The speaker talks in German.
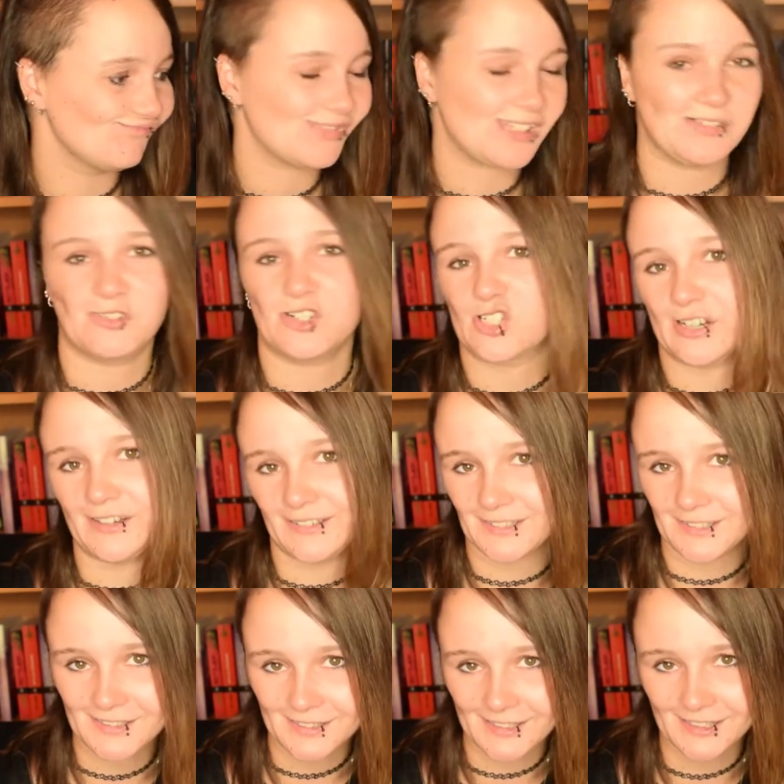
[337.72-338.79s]
dann wahrscheinlich
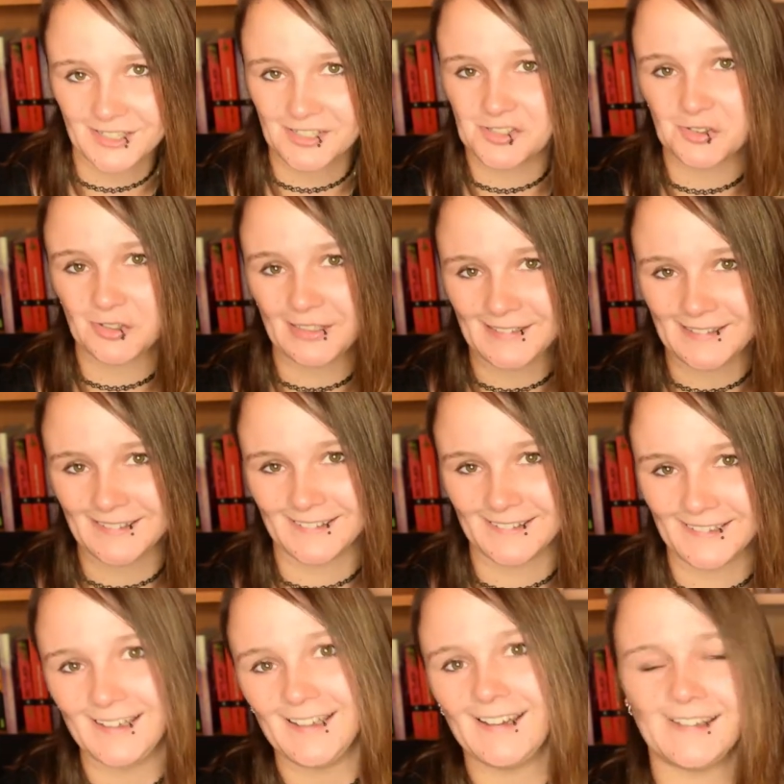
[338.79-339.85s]
die Zeit, ihn zu
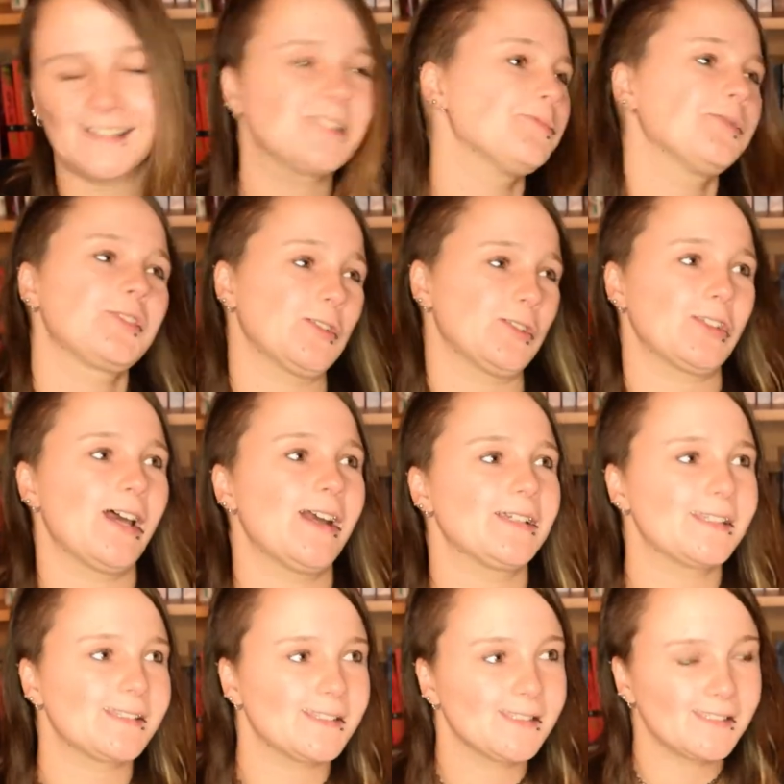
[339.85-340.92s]
lesen. Ich muss auch
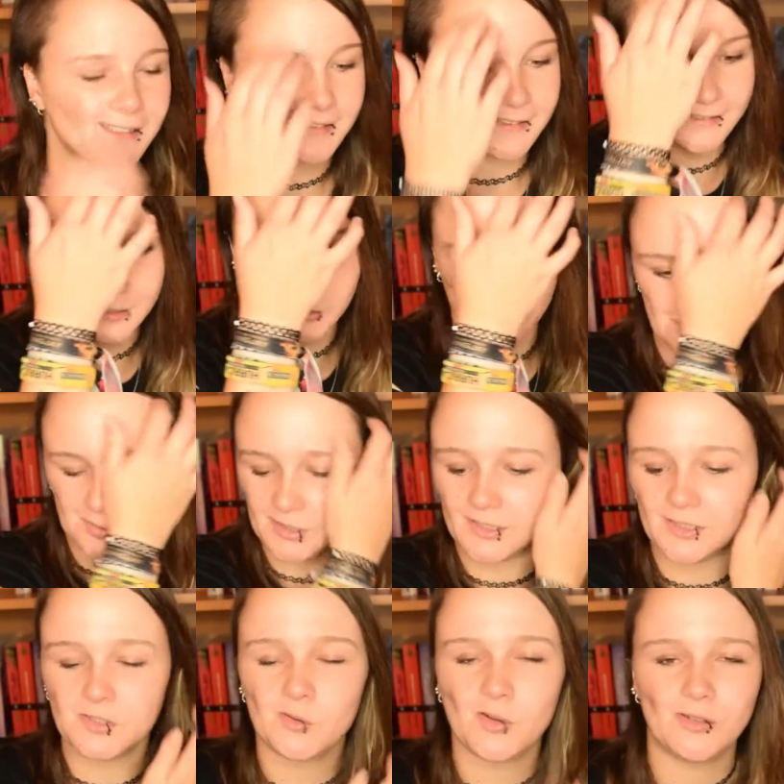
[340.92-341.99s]
sagen, dass ich jetzt nicht
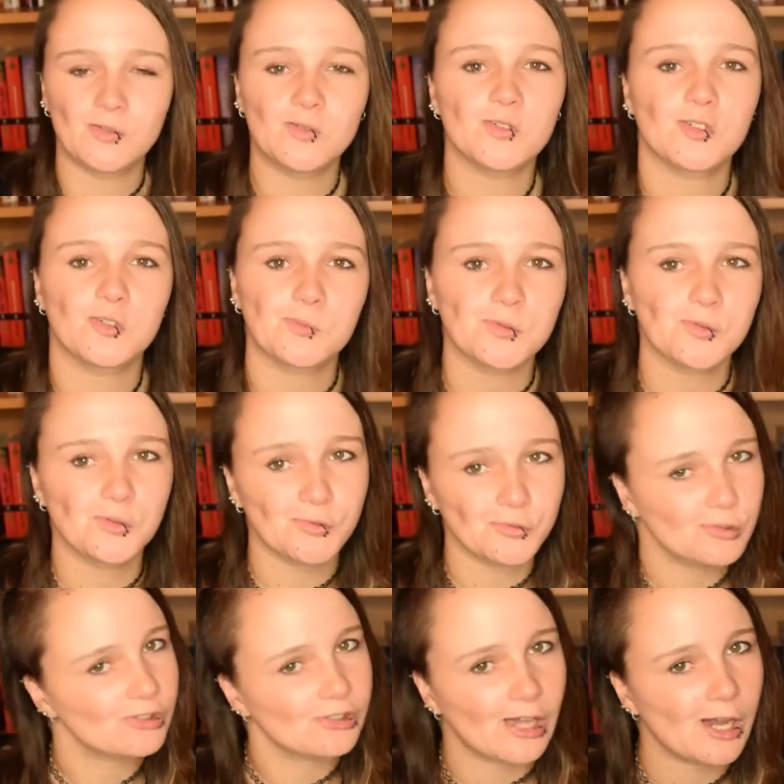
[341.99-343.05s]
unbedingt so ein großes
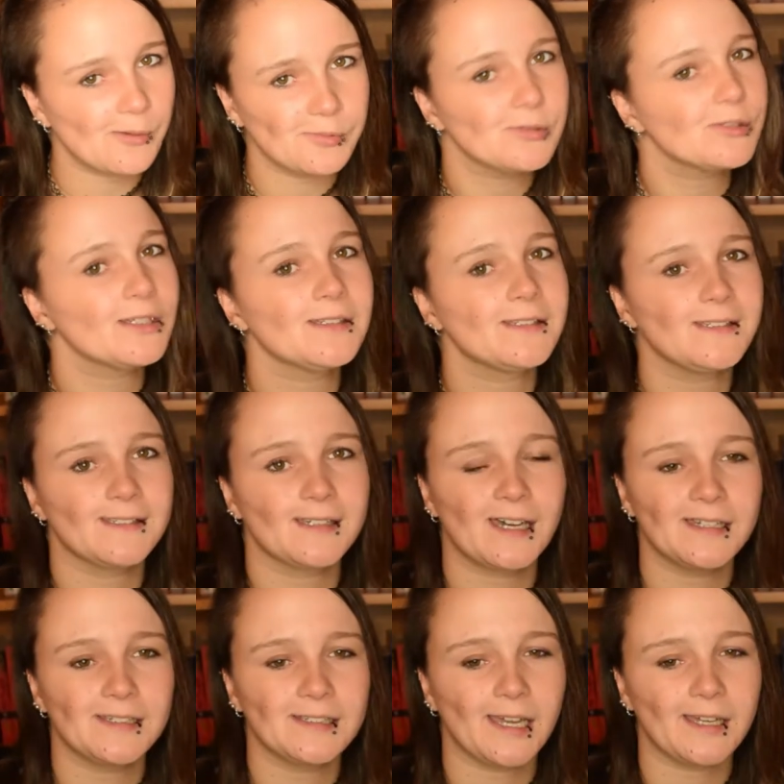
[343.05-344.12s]
Bedürfnis habe, die, diese
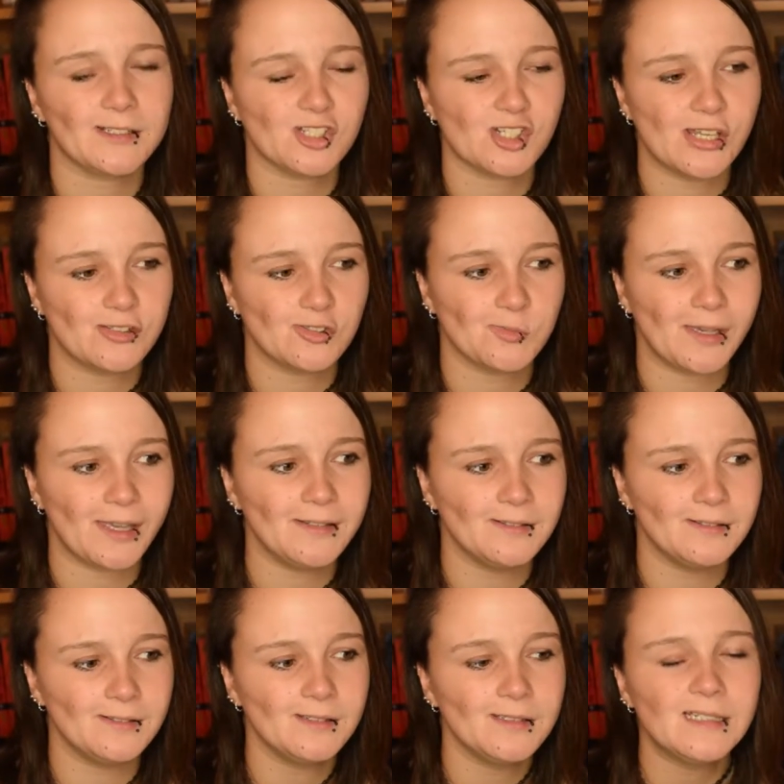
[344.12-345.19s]
Reihe direkt schnell zu
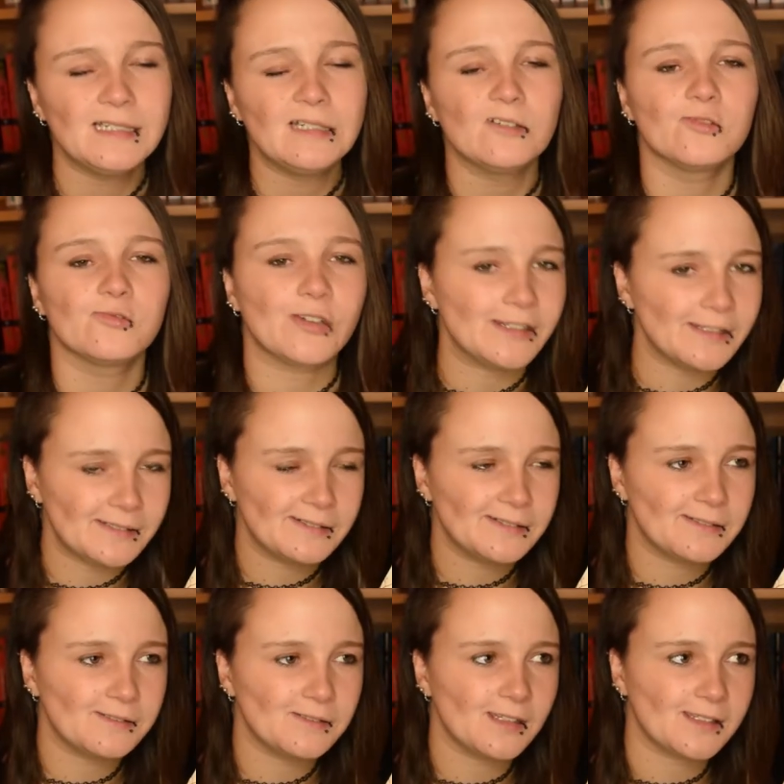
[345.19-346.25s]
beenden.
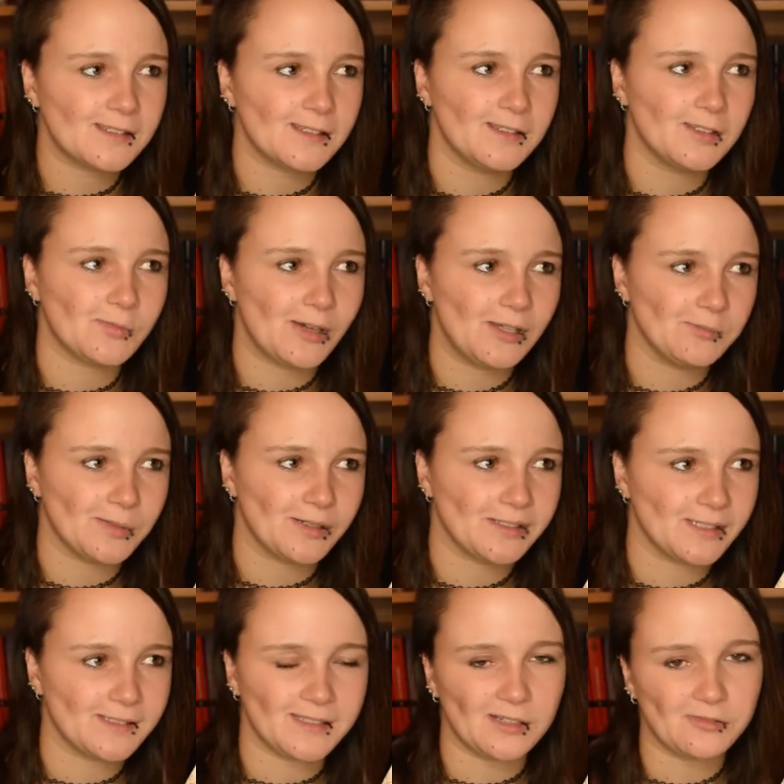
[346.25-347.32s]
Wenn ich den zweiten
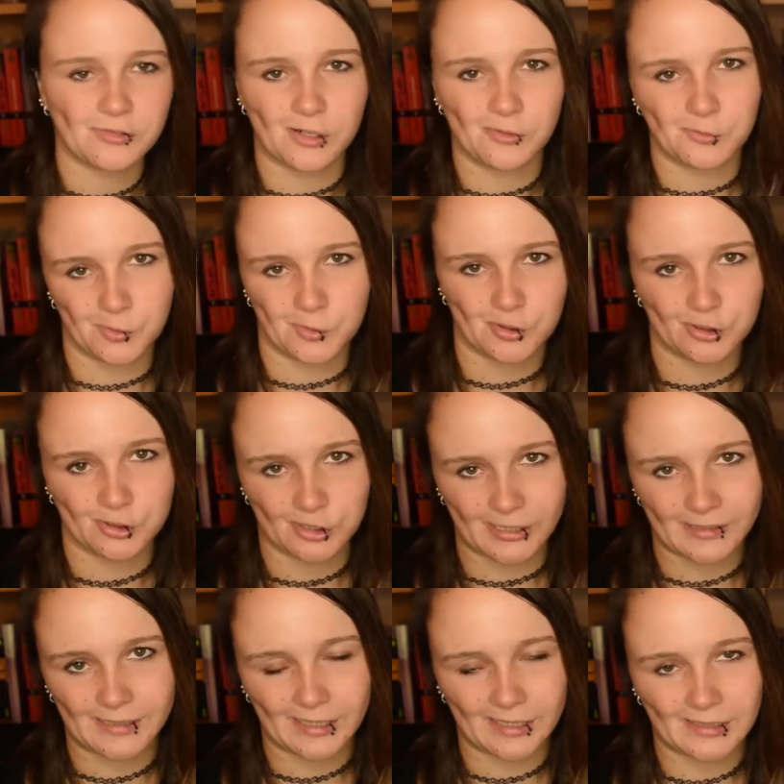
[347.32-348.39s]
Band jetzt anfangen würde,
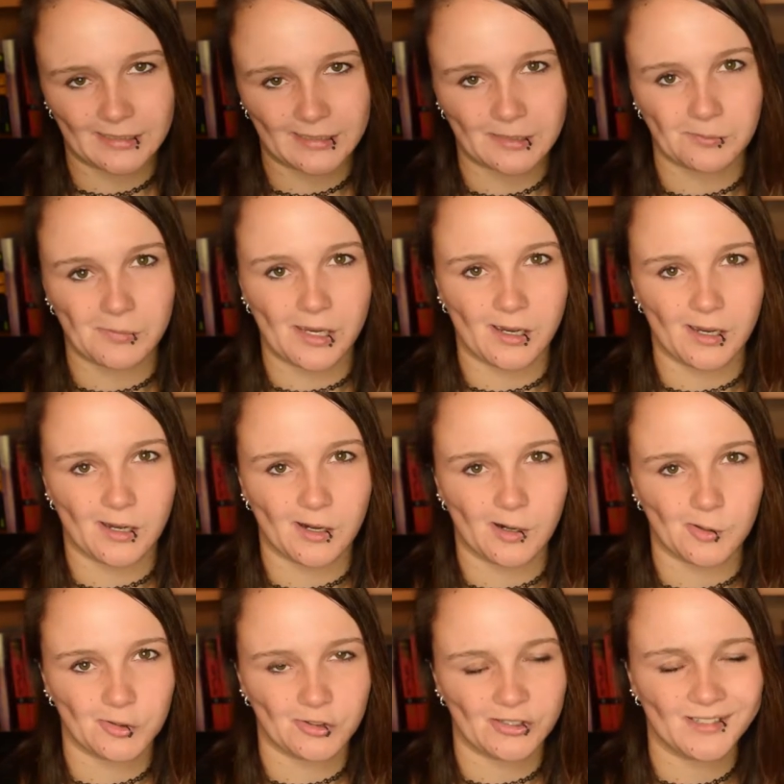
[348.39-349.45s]
dann eigentlich mehr
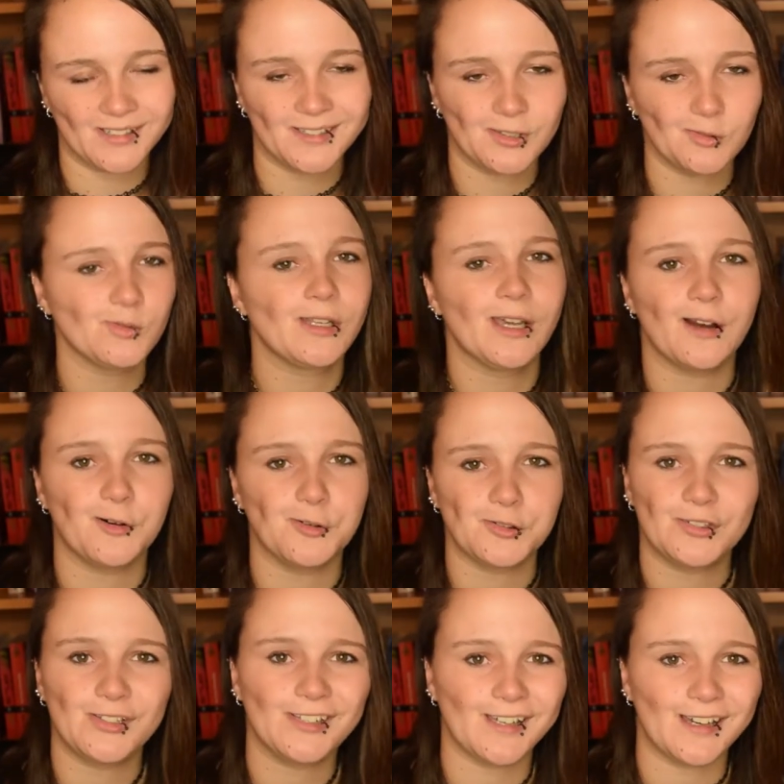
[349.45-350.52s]
aus der Intention
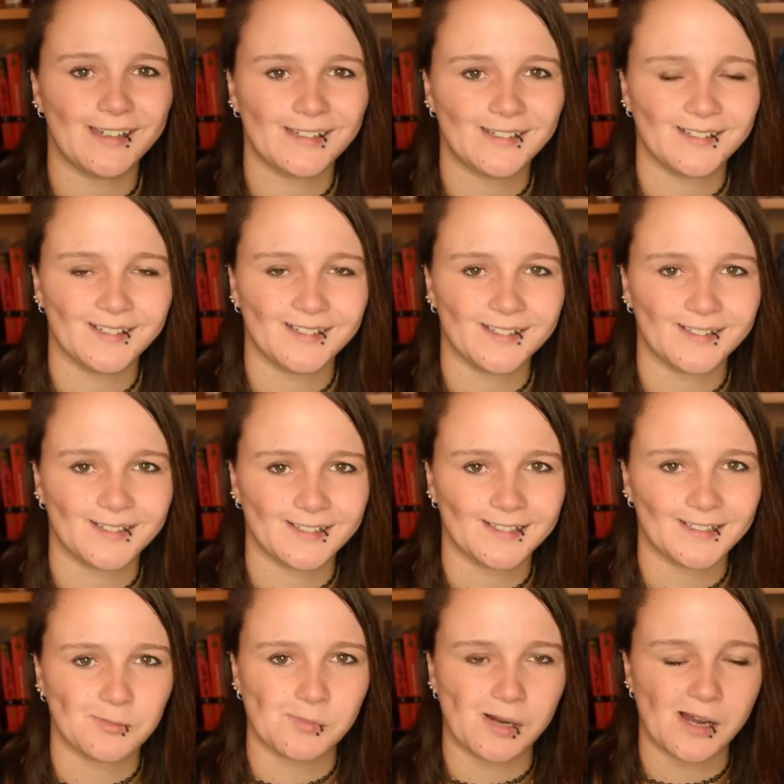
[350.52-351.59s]
heraus, diese Reihe dann
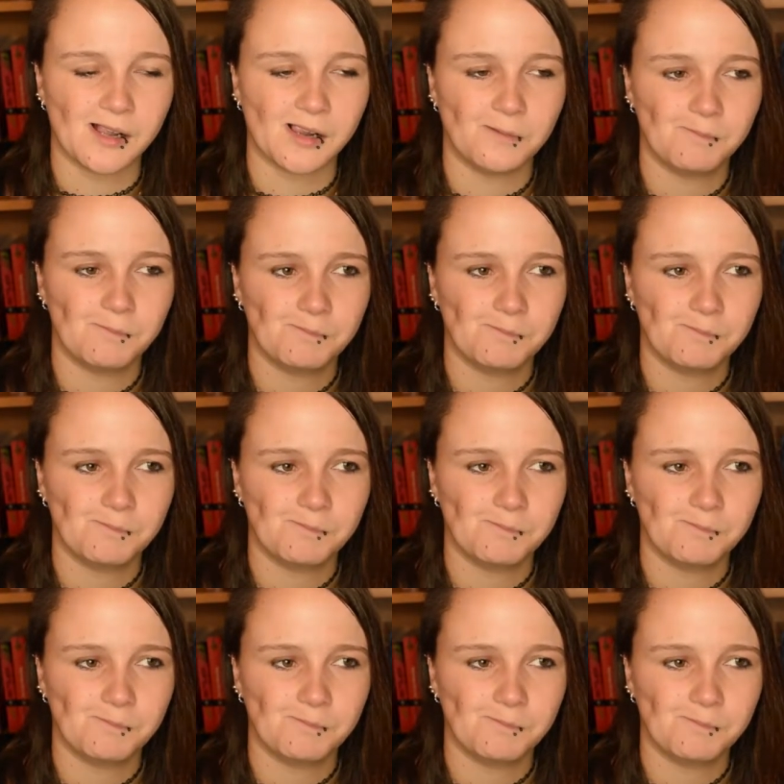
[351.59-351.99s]
tatsächlich mal,